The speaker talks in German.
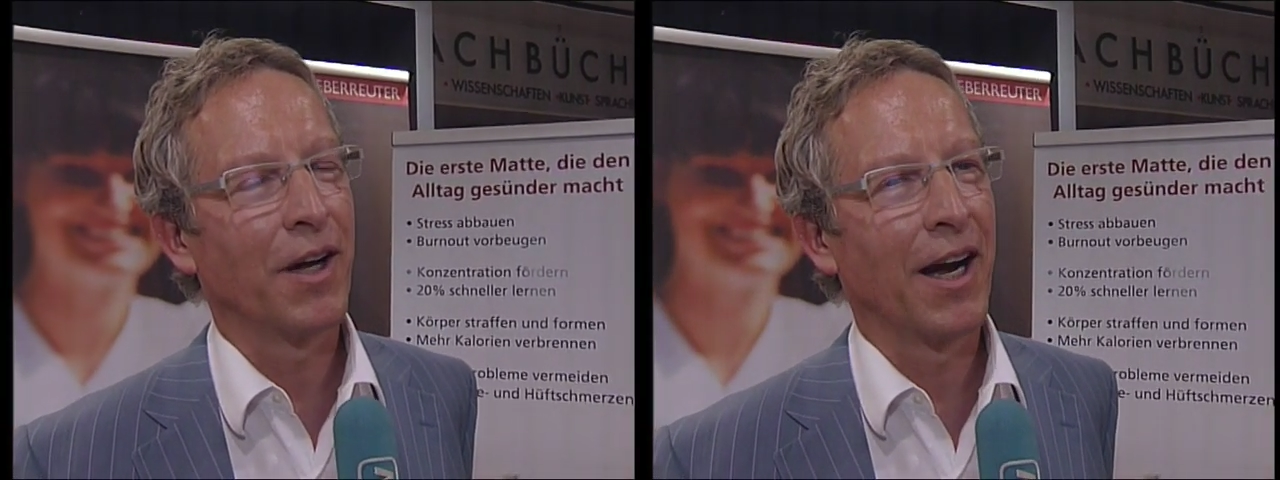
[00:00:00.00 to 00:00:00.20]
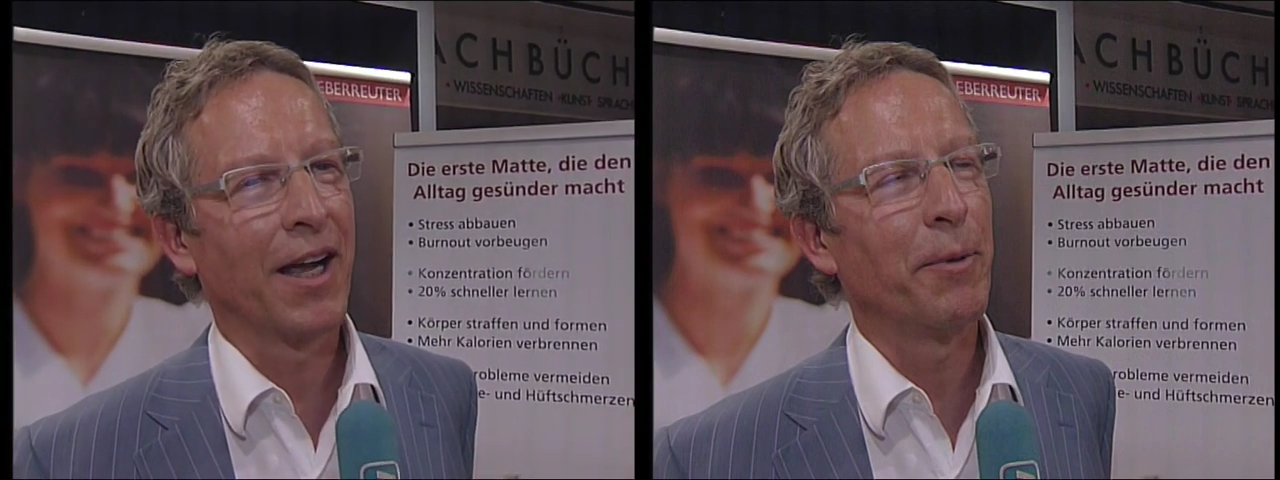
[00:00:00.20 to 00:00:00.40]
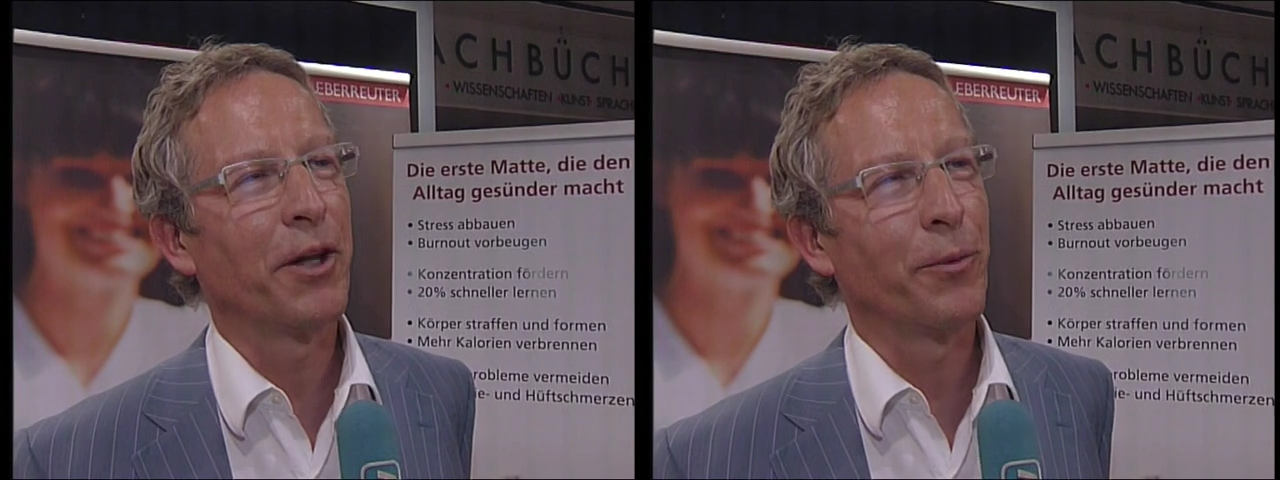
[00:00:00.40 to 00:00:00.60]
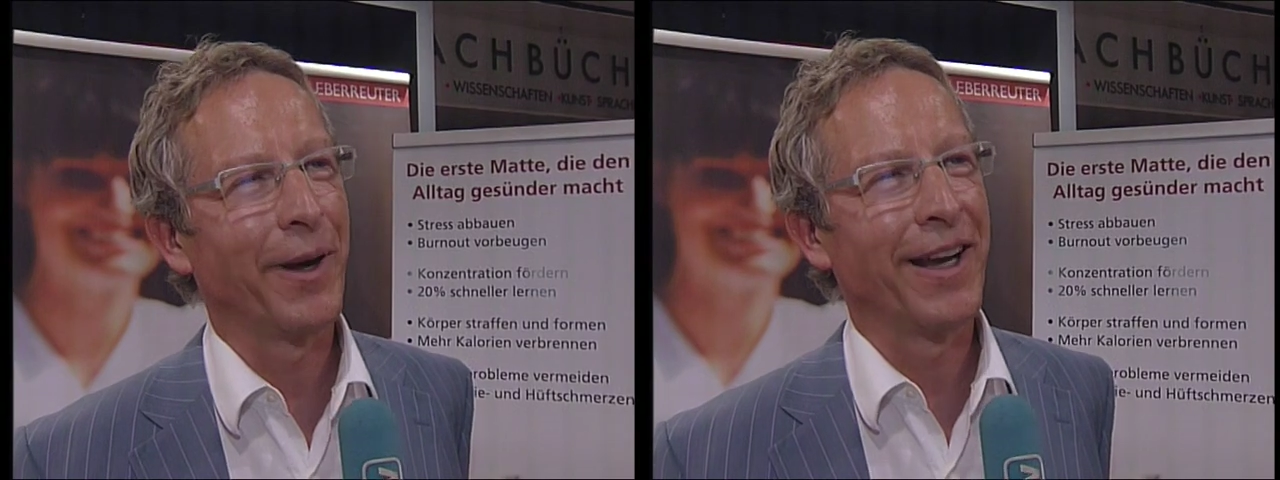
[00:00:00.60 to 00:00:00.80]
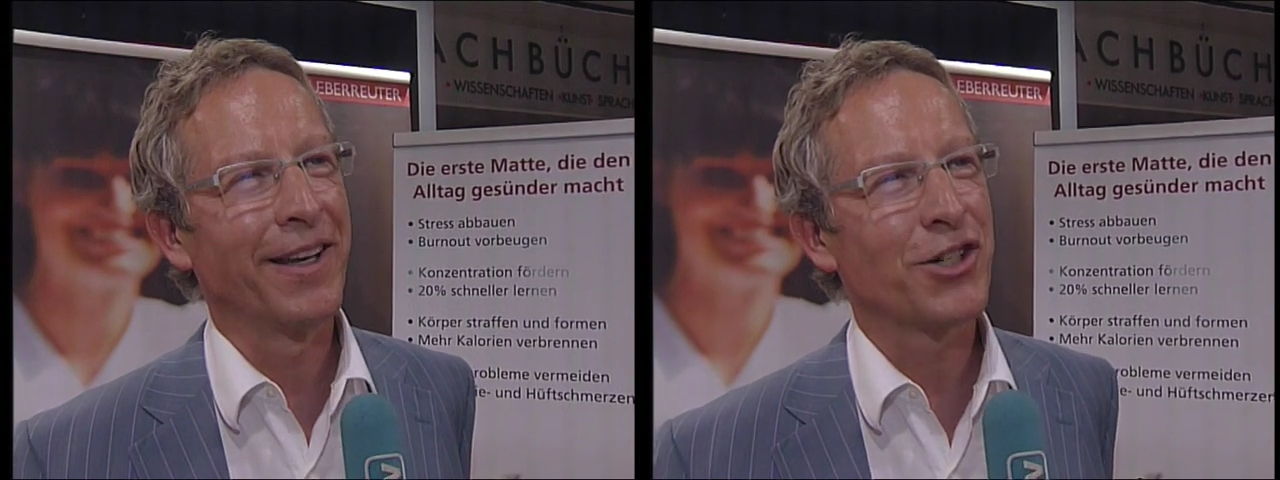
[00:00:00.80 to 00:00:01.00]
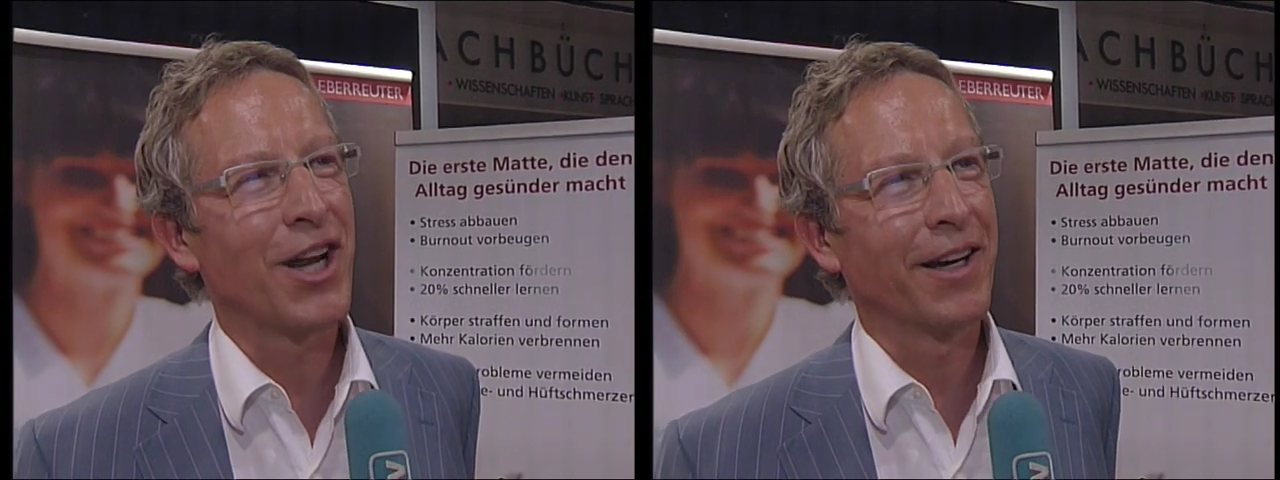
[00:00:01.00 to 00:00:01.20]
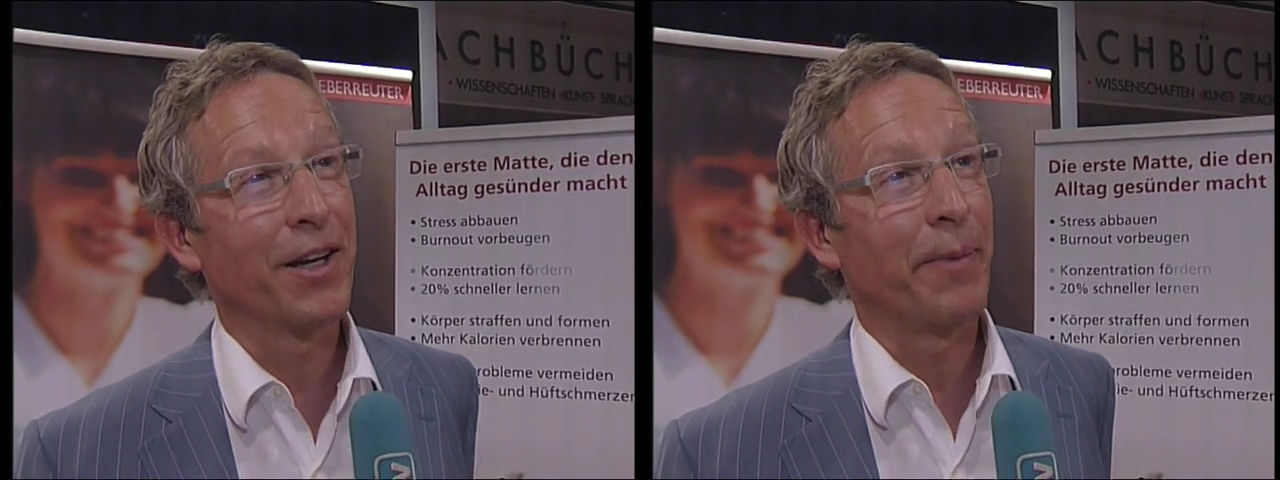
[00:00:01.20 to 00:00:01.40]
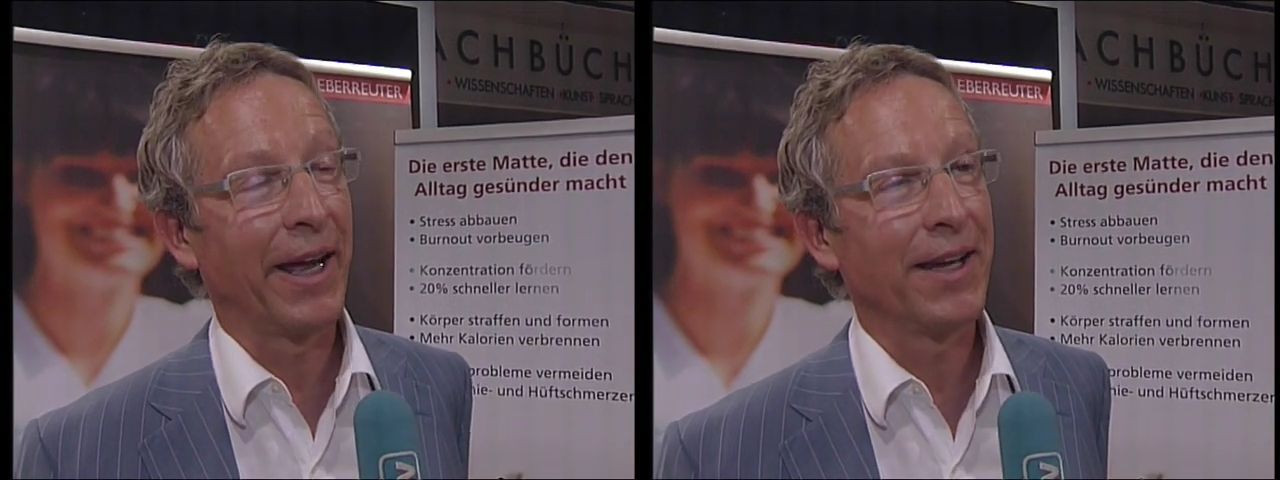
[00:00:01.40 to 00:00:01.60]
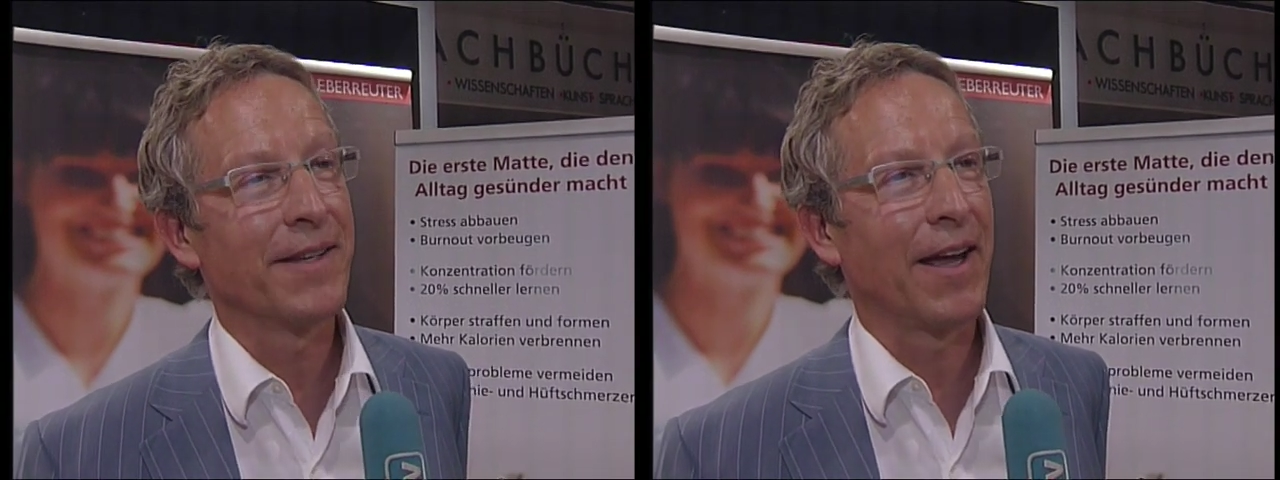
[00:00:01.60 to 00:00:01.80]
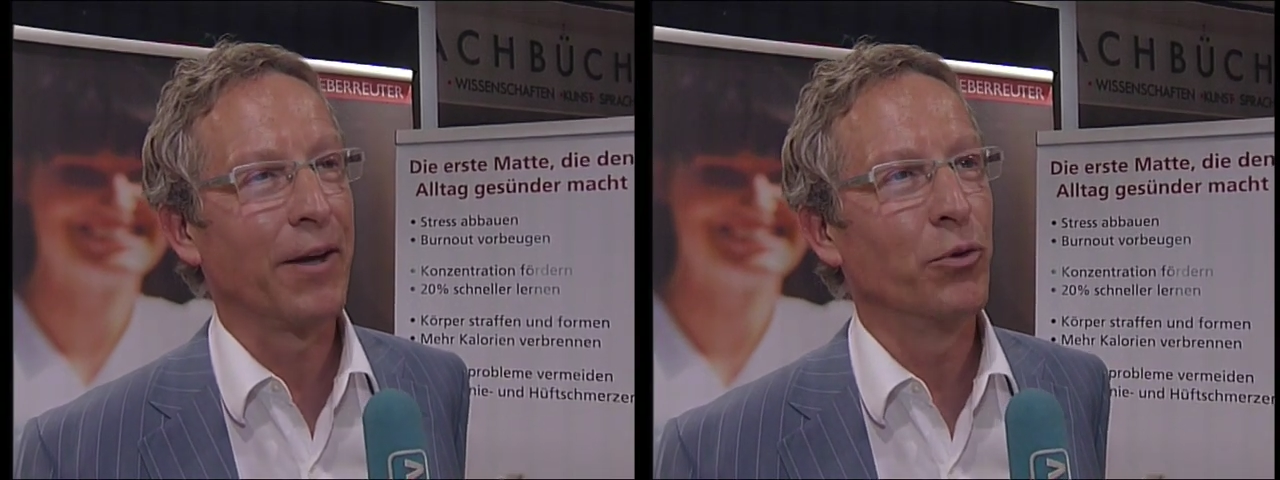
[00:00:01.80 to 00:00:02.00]
angebliche Übereinanderschlagen der Beine
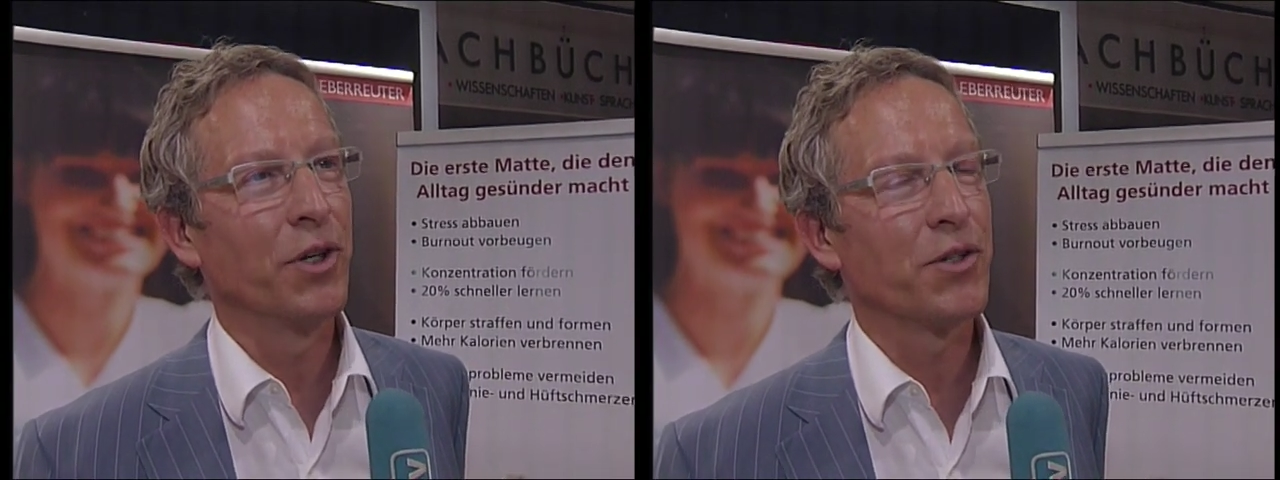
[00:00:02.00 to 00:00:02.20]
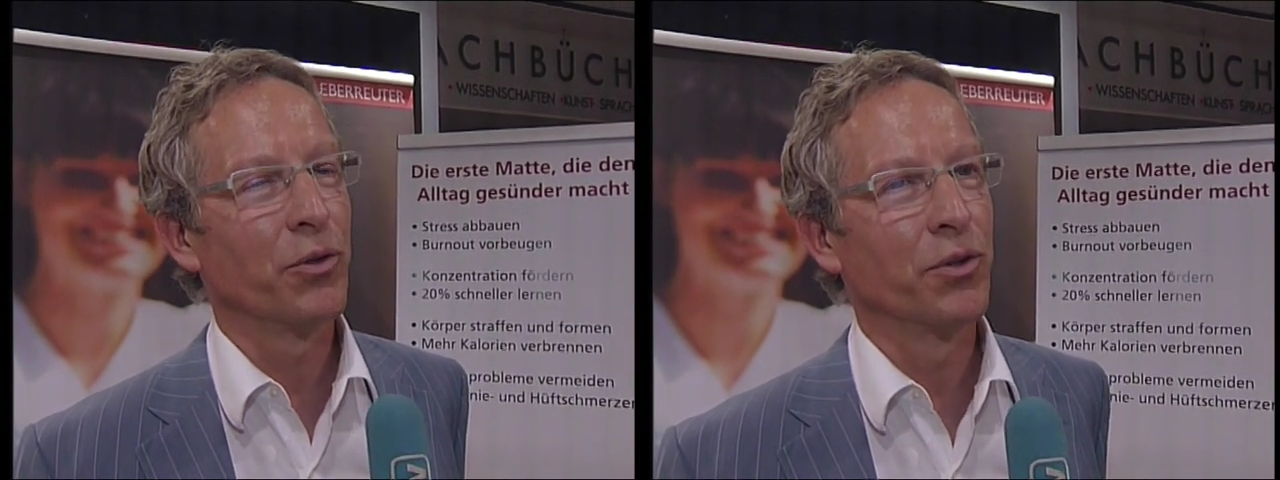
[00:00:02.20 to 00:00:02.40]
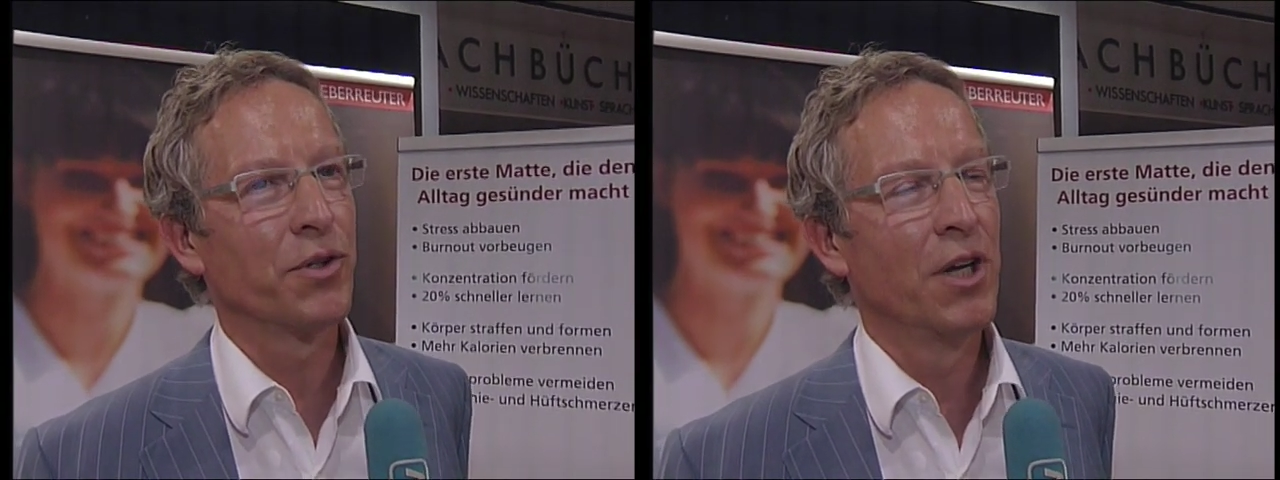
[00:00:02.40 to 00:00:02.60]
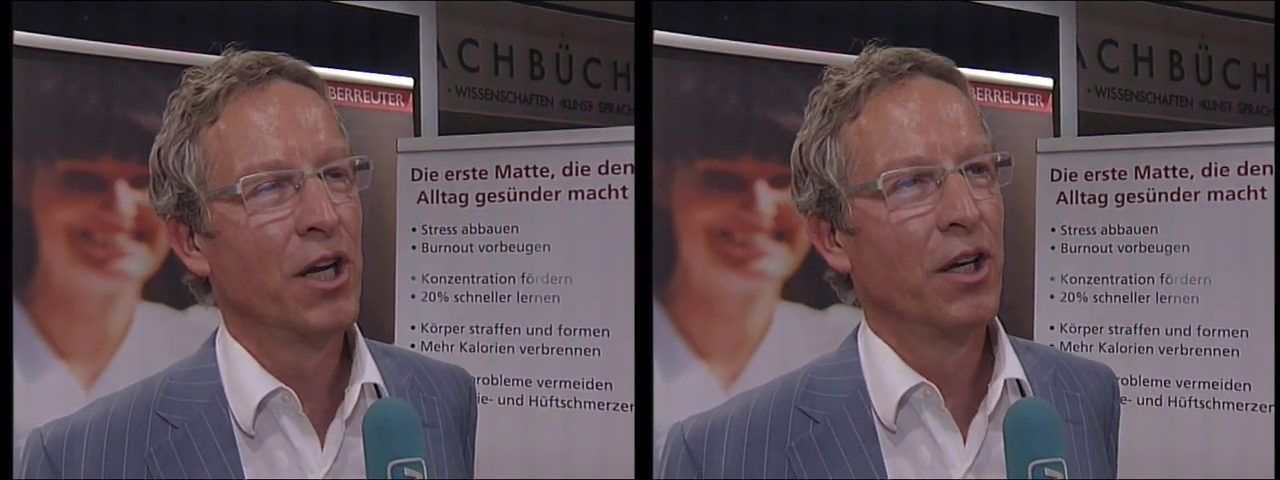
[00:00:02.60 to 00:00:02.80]
sei ungesund,